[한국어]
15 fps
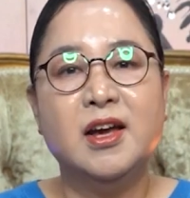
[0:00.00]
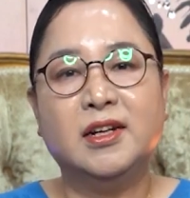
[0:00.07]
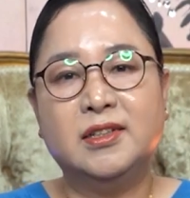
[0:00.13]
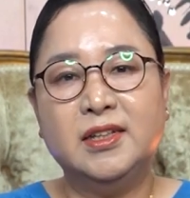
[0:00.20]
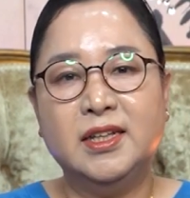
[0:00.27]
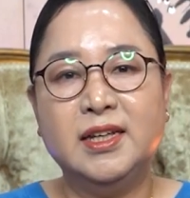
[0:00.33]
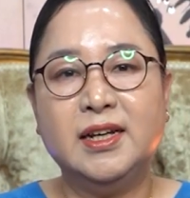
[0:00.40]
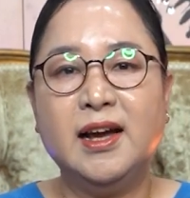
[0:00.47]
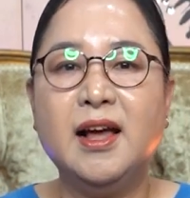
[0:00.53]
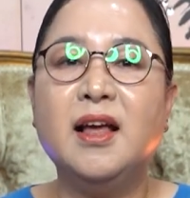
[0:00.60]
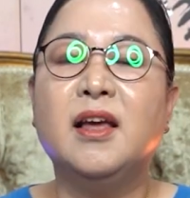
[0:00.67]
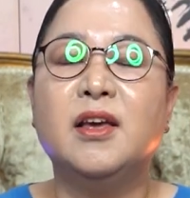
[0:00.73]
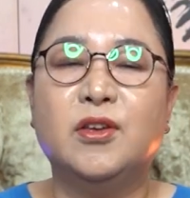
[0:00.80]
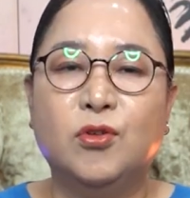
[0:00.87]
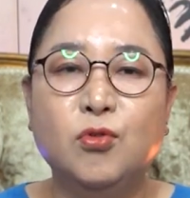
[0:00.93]

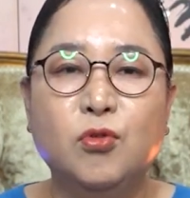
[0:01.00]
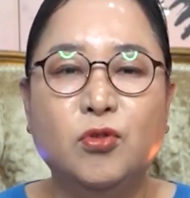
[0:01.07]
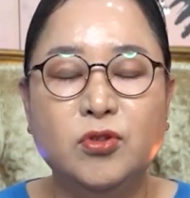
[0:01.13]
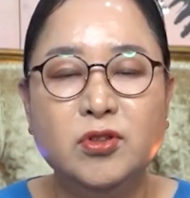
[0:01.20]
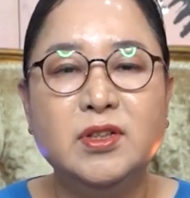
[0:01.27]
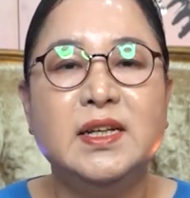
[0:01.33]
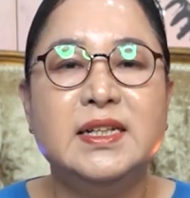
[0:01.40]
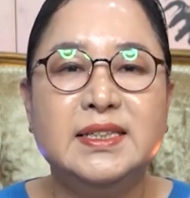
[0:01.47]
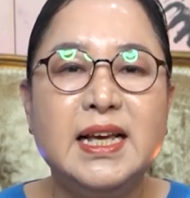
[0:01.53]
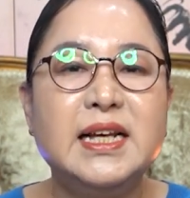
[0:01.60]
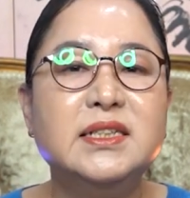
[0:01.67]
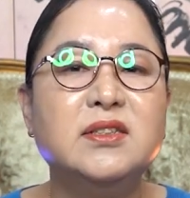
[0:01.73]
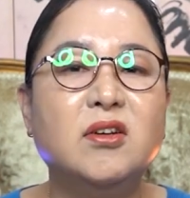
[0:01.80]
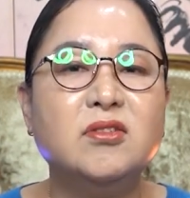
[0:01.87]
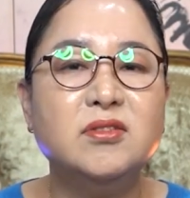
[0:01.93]
그러니까 요거는 네.
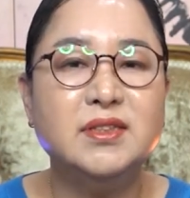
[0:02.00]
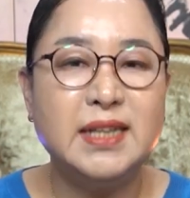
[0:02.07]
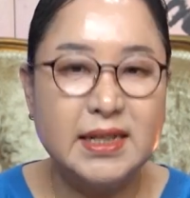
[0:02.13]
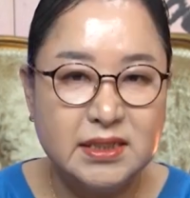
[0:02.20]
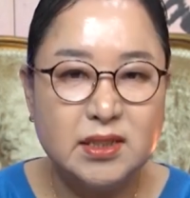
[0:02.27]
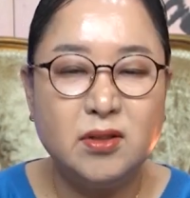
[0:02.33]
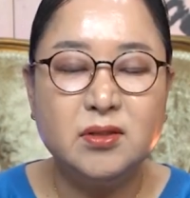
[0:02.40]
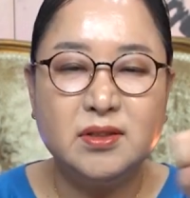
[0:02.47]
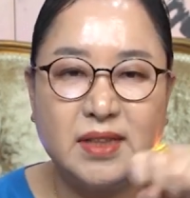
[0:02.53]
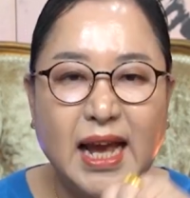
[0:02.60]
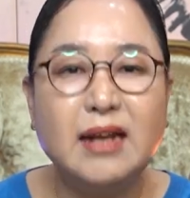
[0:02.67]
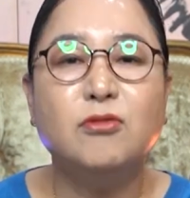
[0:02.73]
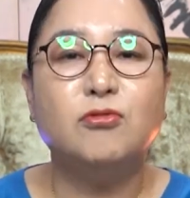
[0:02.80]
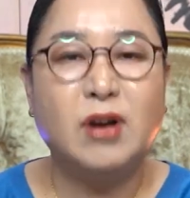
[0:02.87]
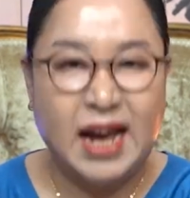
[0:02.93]
생선은 생선
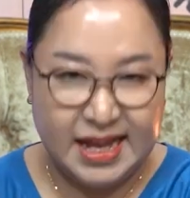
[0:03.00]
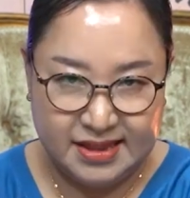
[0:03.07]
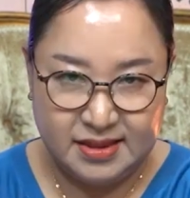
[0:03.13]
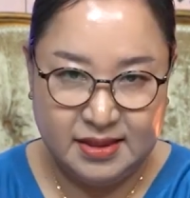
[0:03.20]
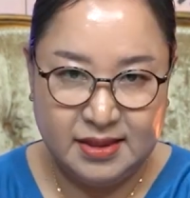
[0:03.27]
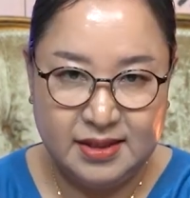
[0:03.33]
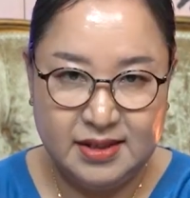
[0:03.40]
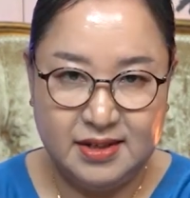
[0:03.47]
따로 칸.